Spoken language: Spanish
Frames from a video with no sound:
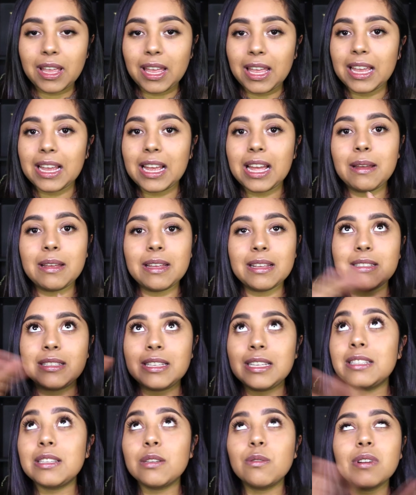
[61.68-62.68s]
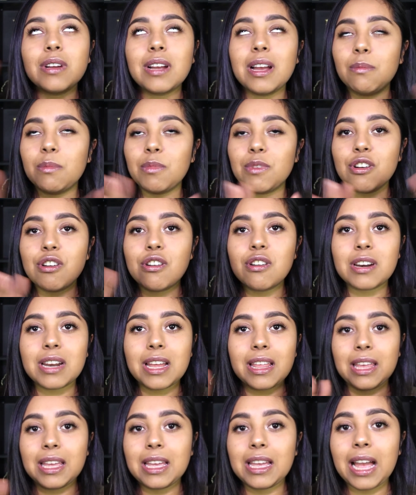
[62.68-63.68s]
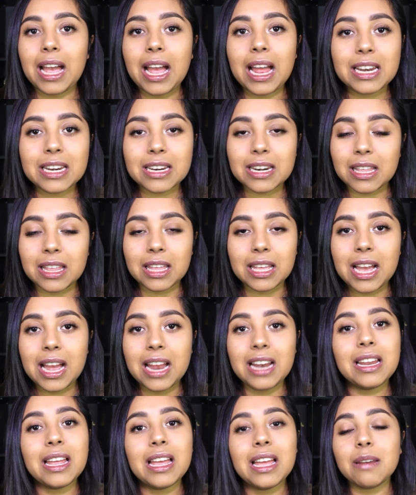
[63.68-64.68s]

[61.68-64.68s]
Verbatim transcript: que hice un cambio radical radical